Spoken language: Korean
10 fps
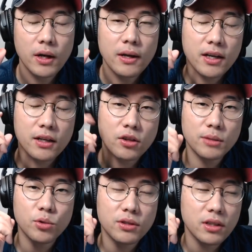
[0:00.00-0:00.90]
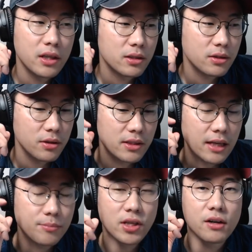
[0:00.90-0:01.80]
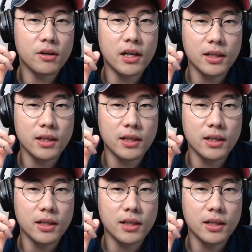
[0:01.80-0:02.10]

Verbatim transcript: 그러니까 형님 노트에서 이 타임 트래커를